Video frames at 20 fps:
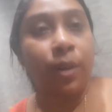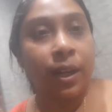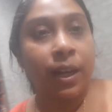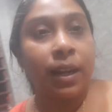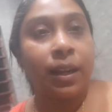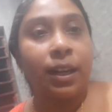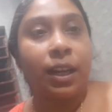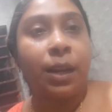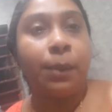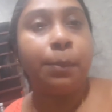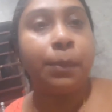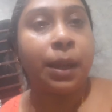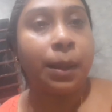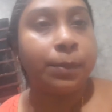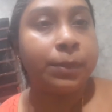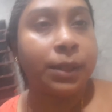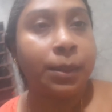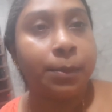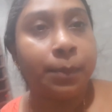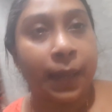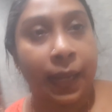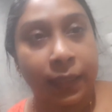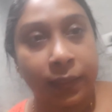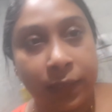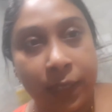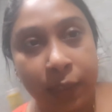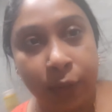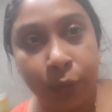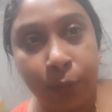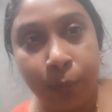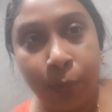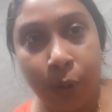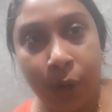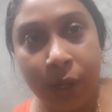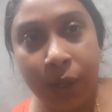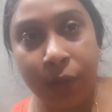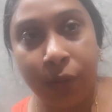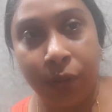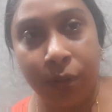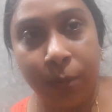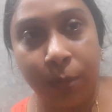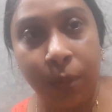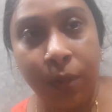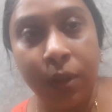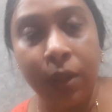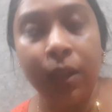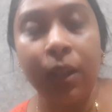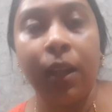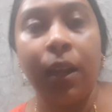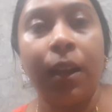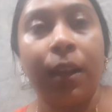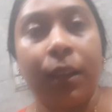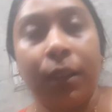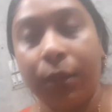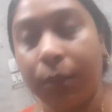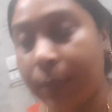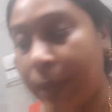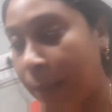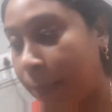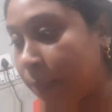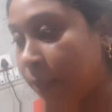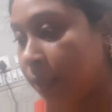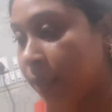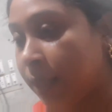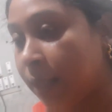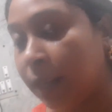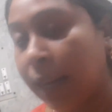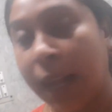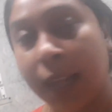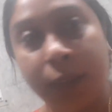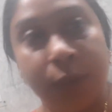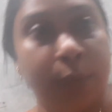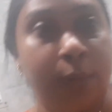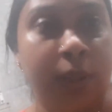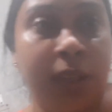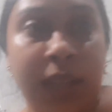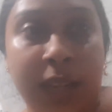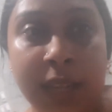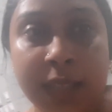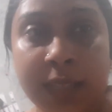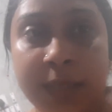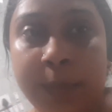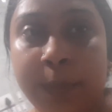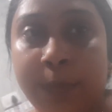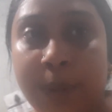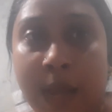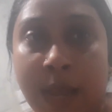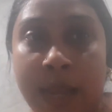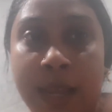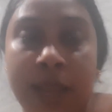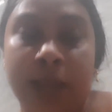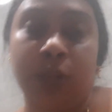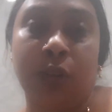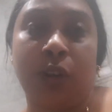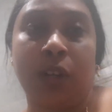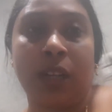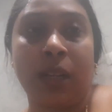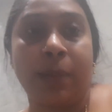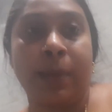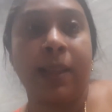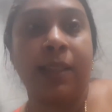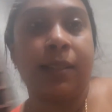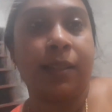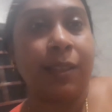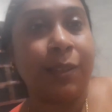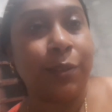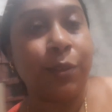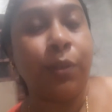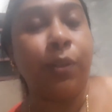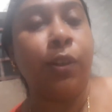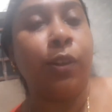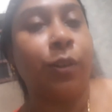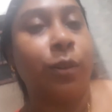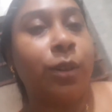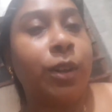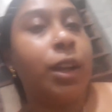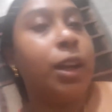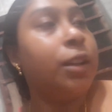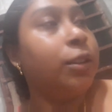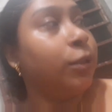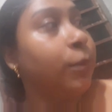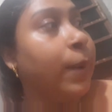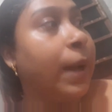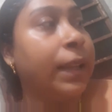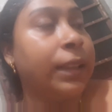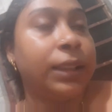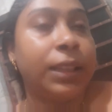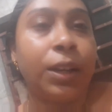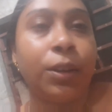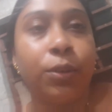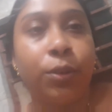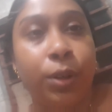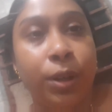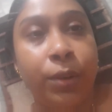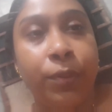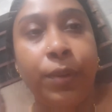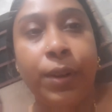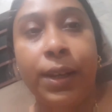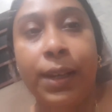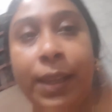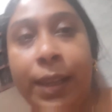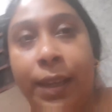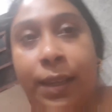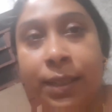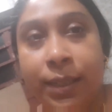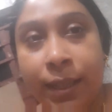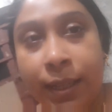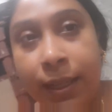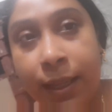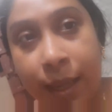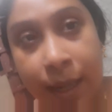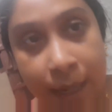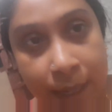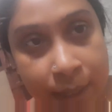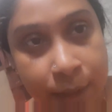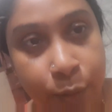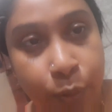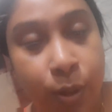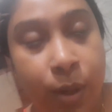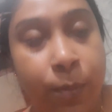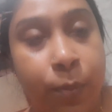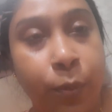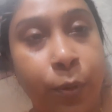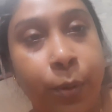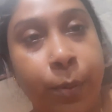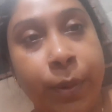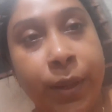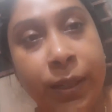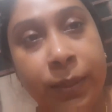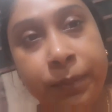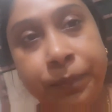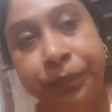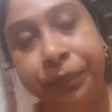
করে রাখলাম ভাবলাম ভাতটা একটু পরে করব আমি ভাবছি যে রাত হয়ে গেছে প্রায় নটা বাজতে চললো তো ভাতটাও করে ফেলি এসে খেয়ে শুয়ে পড়বে